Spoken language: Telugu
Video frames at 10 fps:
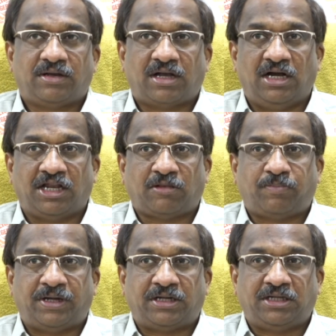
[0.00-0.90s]
కాంగ్రెస్
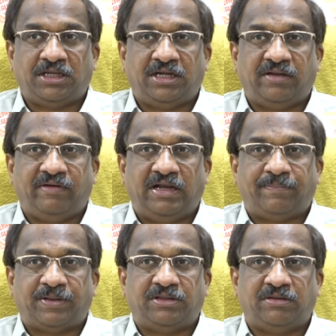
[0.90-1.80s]
పార్టీ రెండు వేల
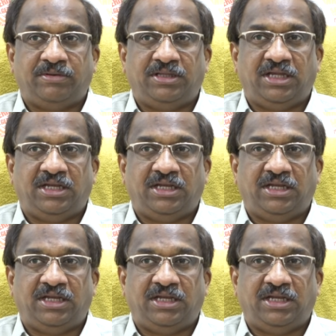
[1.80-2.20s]
పంతొమ్మిది